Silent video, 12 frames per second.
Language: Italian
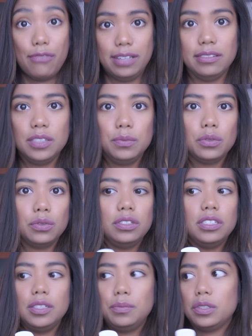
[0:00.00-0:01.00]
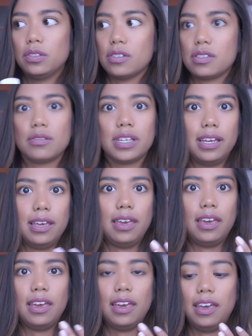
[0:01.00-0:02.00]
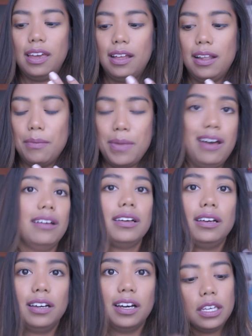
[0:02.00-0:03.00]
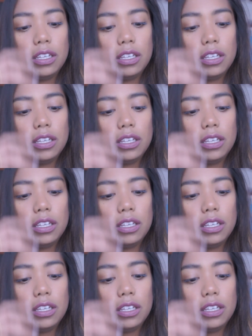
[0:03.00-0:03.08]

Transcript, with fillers: Fenty Beauty piuttosto che eh, la MAC.